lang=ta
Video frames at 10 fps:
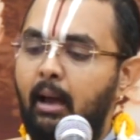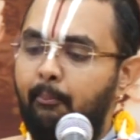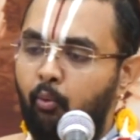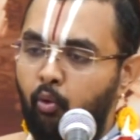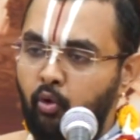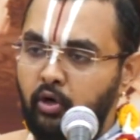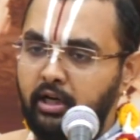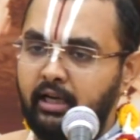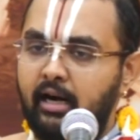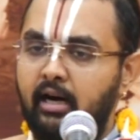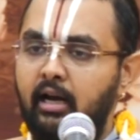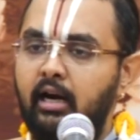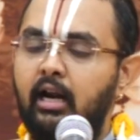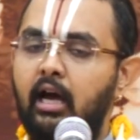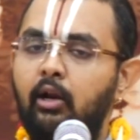மூன்று
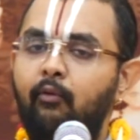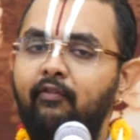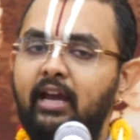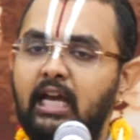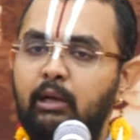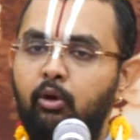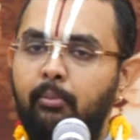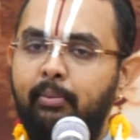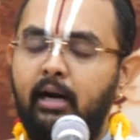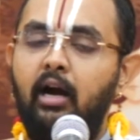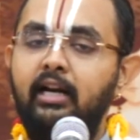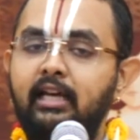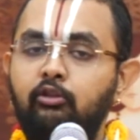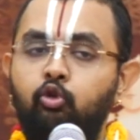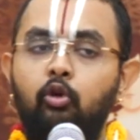கரணங்களாலும் வேறு ஒரு பிராணியை
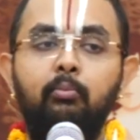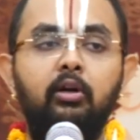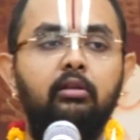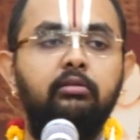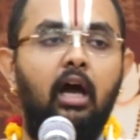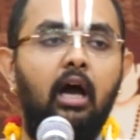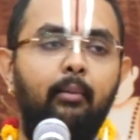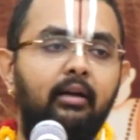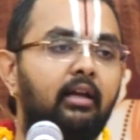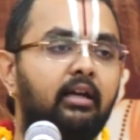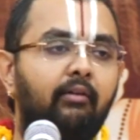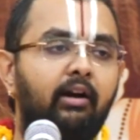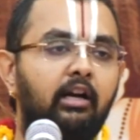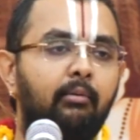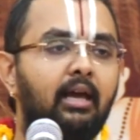துன்புறுத்தாமல் இருக்க
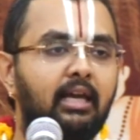வேண்டும்